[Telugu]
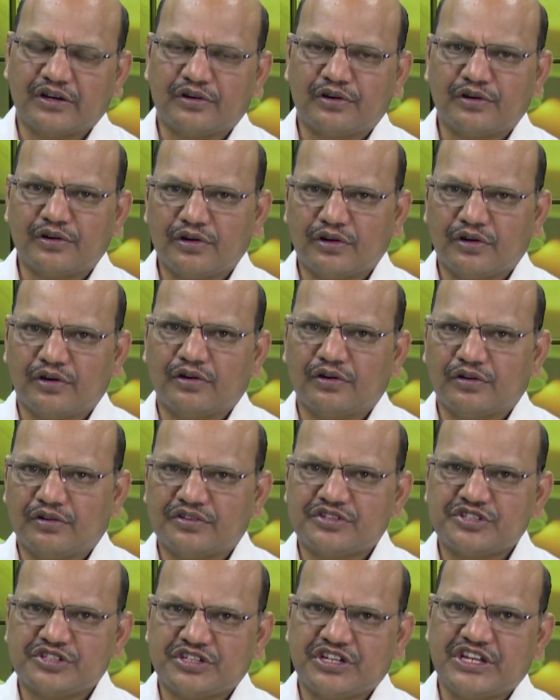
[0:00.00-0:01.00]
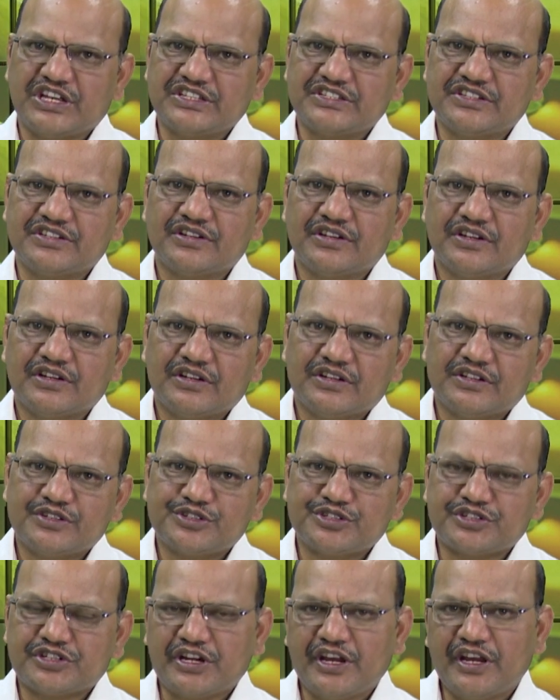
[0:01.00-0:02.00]
రెండో స్టేజ్
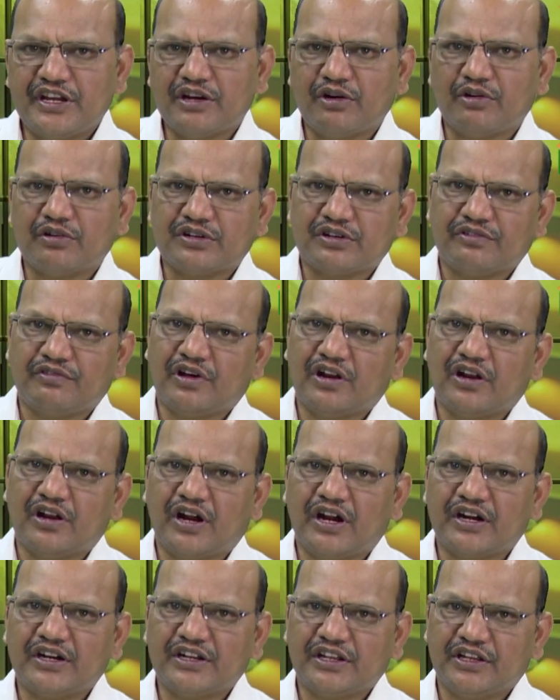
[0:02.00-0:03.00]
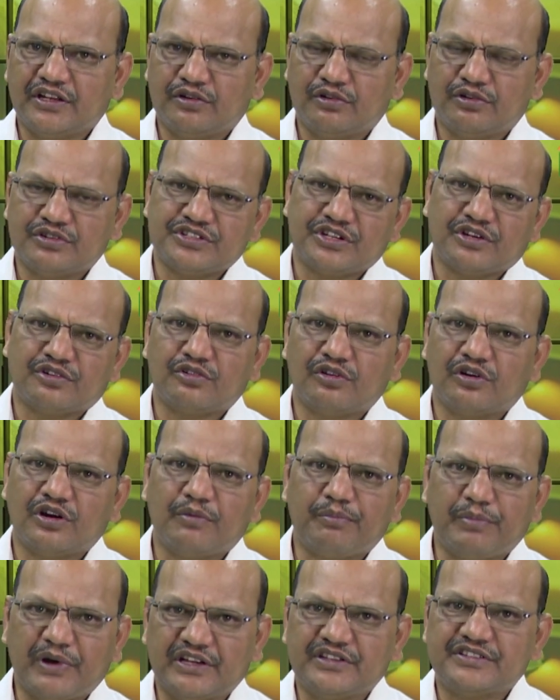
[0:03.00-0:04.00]
స్ట్రెయిన్ అవటం వల్ల అంటే ఈరోజు
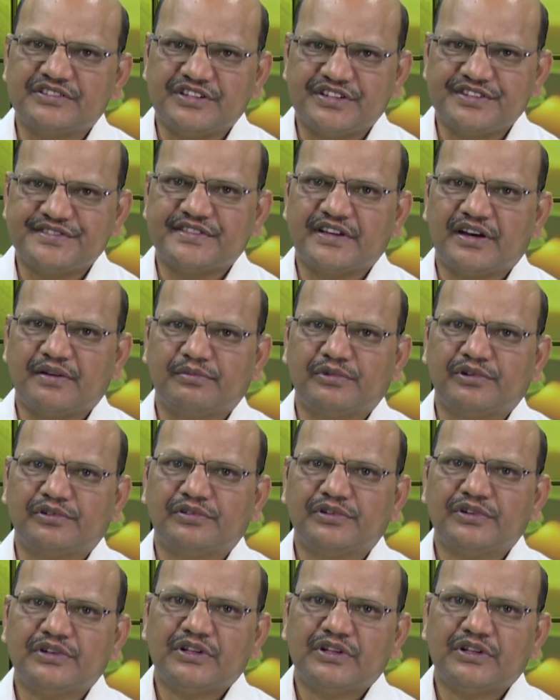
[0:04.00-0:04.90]
ఎక్కువగా పనిచేసాము